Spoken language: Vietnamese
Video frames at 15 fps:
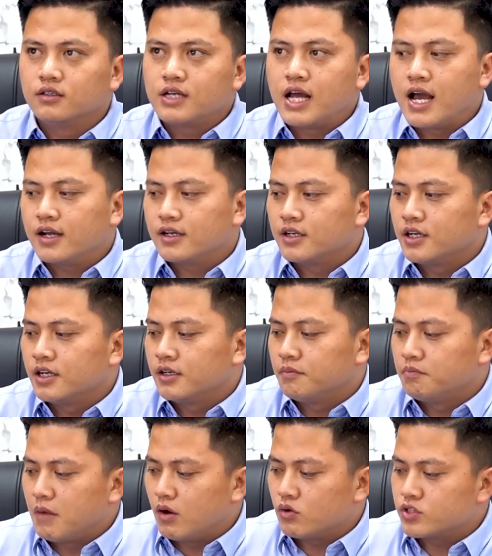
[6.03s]
đang
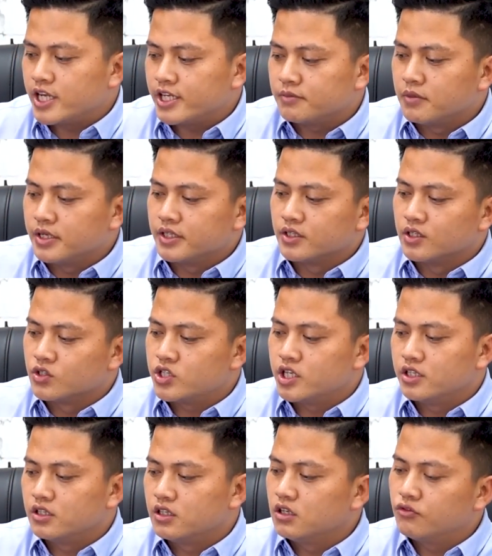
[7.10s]
mạo danh mình ở
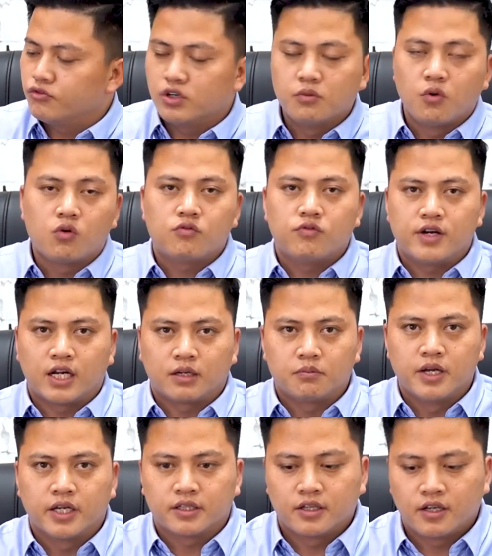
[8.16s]
trên Facebook, và đặc
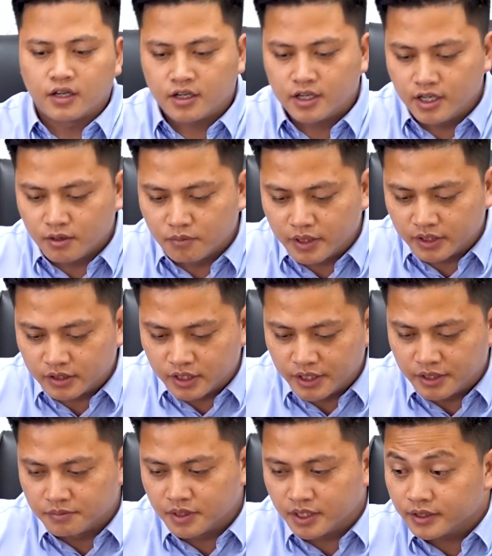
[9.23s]
biệt là khi mà mình
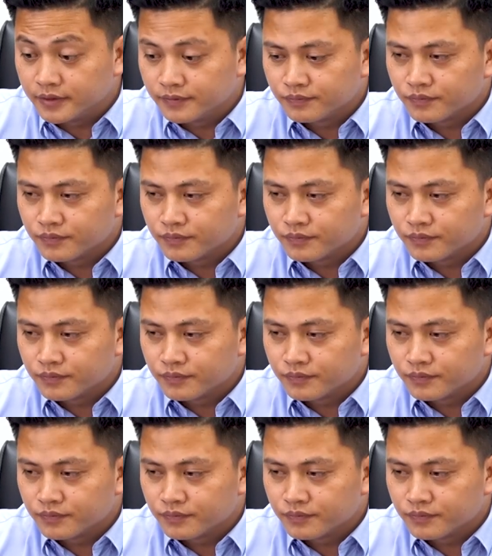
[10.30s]
tìm ấy